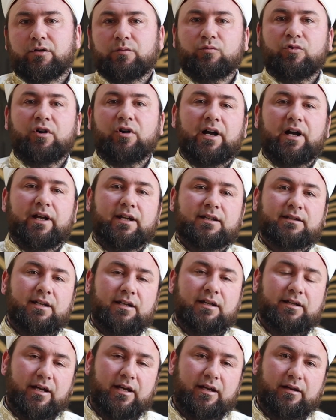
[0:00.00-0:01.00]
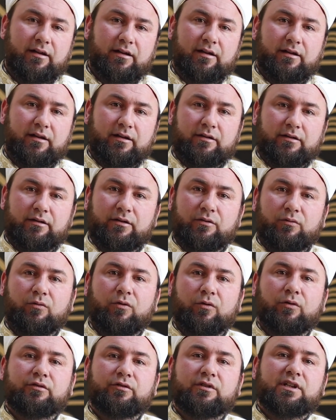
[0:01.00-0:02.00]
Bu ayette de
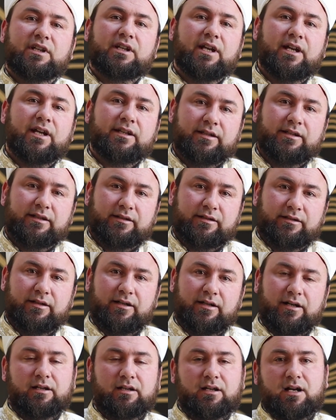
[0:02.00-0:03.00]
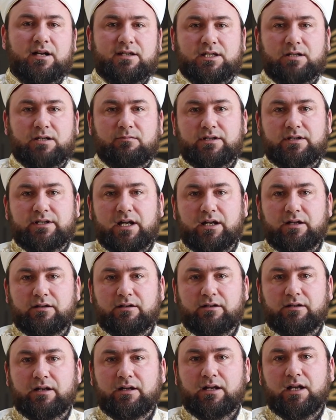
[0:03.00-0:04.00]
onun niyetini Allah Azze ve
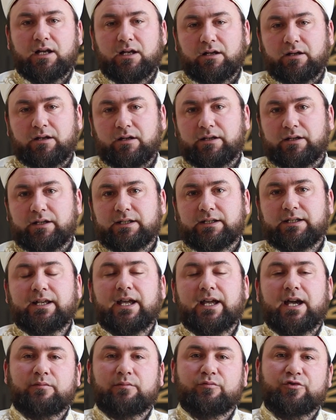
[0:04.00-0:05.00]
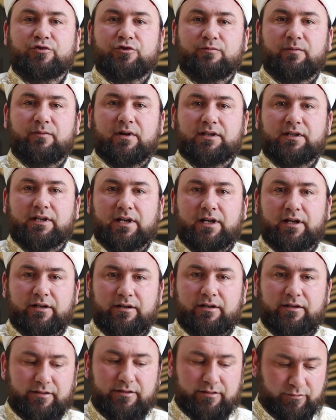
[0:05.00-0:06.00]
Celle diğer
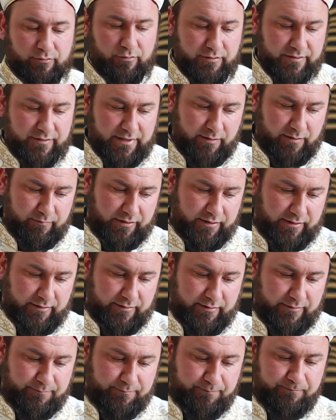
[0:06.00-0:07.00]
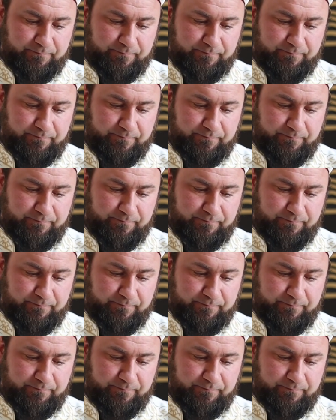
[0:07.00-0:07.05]
Müslümanlara göstermiştir.